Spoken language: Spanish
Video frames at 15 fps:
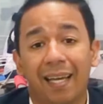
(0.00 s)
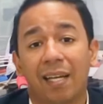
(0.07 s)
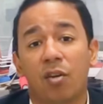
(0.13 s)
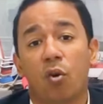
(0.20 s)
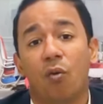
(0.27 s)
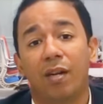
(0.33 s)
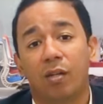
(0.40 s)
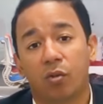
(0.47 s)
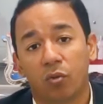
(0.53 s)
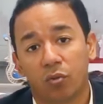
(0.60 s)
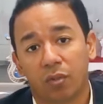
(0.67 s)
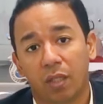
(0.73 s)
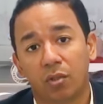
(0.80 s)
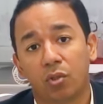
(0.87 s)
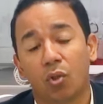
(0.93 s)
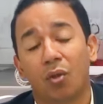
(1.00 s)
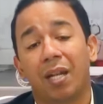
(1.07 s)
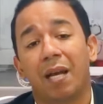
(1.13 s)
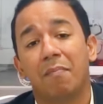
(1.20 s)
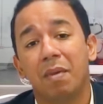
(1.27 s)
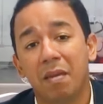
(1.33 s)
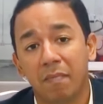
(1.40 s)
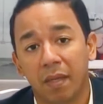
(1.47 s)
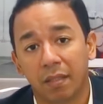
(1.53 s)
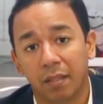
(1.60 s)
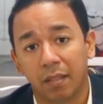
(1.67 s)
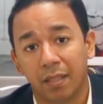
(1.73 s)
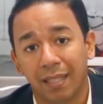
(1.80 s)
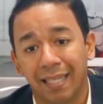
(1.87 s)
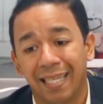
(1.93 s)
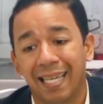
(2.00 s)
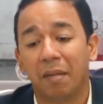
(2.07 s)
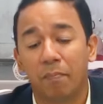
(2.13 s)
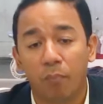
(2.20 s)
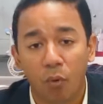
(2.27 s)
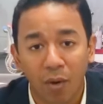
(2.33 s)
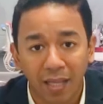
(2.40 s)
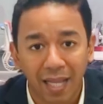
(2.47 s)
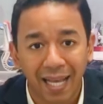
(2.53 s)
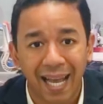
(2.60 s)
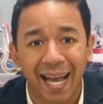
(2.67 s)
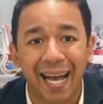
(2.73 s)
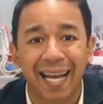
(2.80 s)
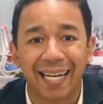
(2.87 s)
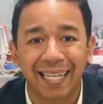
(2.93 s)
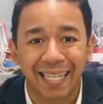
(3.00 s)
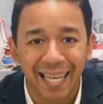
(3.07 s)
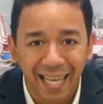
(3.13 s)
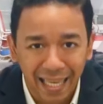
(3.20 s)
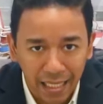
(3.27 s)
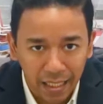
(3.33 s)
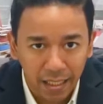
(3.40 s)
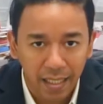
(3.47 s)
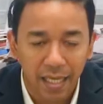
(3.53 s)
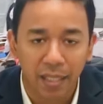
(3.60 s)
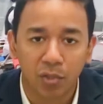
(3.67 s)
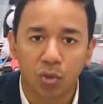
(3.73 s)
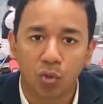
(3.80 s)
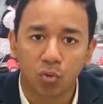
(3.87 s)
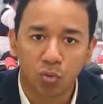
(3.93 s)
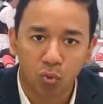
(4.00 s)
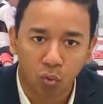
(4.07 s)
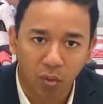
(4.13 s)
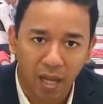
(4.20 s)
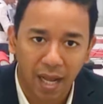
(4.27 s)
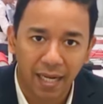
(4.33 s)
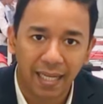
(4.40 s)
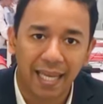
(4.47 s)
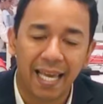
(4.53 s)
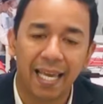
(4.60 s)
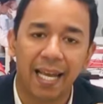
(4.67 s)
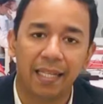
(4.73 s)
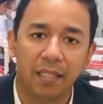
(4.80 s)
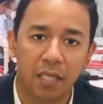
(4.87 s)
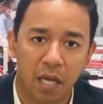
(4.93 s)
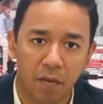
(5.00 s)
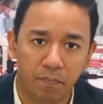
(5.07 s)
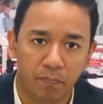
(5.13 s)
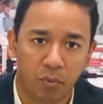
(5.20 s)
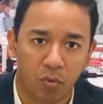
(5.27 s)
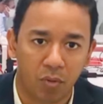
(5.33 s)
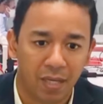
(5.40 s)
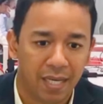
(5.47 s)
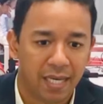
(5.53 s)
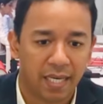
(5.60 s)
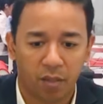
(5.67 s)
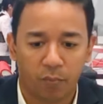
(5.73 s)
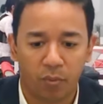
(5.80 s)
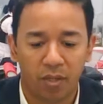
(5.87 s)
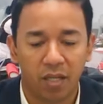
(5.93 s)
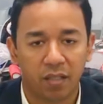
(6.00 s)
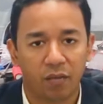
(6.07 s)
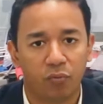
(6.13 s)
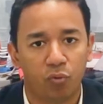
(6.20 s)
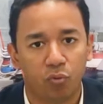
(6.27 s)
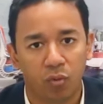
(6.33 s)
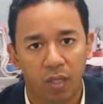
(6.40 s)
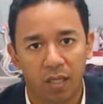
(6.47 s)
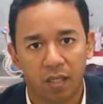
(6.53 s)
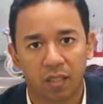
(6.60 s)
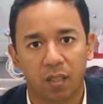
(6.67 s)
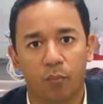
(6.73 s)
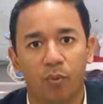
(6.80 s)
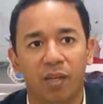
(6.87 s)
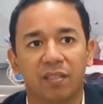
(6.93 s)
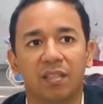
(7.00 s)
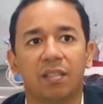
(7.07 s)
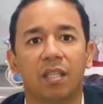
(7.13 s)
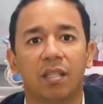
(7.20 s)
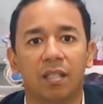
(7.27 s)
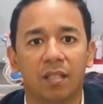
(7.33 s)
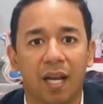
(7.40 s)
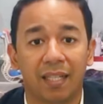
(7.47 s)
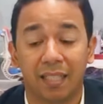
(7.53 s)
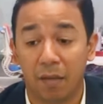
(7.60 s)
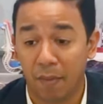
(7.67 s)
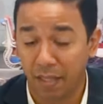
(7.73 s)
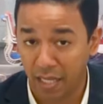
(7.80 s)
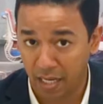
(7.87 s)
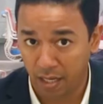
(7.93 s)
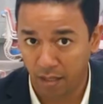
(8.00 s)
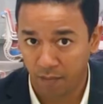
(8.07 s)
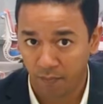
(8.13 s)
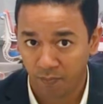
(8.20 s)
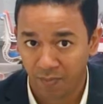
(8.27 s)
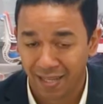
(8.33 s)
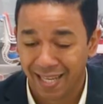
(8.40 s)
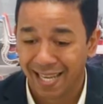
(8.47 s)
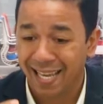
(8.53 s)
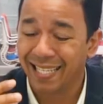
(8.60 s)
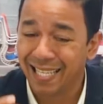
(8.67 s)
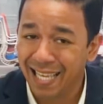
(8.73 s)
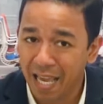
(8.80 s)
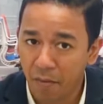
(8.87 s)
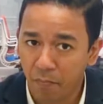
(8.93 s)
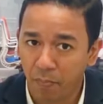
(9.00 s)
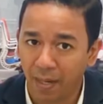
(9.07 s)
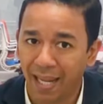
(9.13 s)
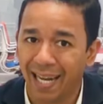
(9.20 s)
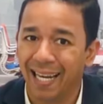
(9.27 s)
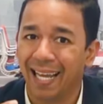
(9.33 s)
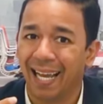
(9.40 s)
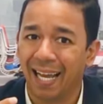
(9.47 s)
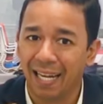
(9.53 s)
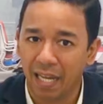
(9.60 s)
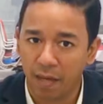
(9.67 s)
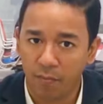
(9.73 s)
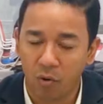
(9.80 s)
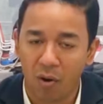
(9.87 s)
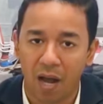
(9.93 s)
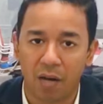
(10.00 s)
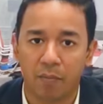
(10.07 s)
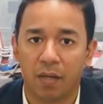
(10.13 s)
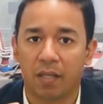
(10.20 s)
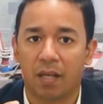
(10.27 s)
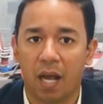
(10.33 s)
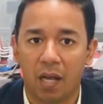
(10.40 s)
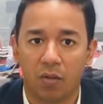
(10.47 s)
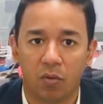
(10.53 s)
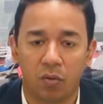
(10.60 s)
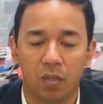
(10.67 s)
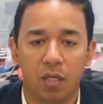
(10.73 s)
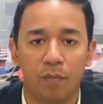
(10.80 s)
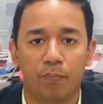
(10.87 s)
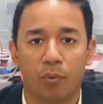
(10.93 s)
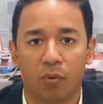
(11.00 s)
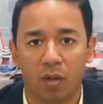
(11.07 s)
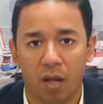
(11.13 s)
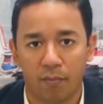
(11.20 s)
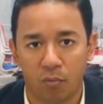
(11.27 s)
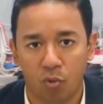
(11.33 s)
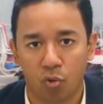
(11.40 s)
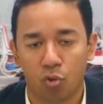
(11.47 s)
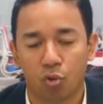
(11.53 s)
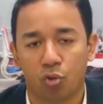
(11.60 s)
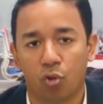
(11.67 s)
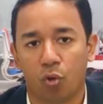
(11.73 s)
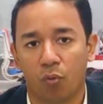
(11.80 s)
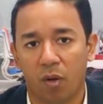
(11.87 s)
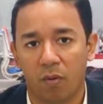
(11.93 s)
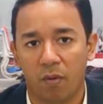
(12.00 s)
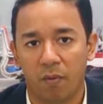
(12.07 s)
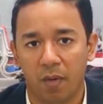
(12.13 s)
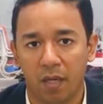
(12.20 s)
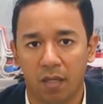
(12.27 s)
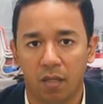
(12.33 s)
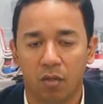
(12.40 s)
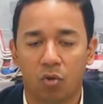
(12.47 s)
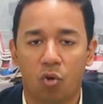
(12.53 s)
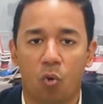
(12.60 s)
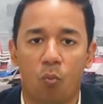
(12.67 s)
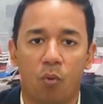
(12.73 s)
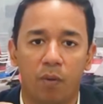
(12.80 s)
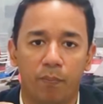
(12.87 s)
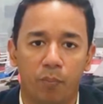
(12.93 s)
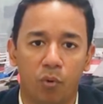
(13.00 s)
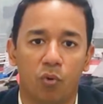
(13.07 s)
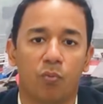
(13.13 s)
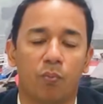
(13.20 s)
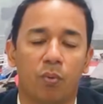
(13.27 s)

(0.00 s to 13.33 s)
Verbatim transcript: sean con el concepto de la mímesis, que se puedan reestructurar en el tiempo, que se puedan refundir, que se puedan sintetizar, de manera que siempre le ganemos al mercado y podamos sobrevivir como el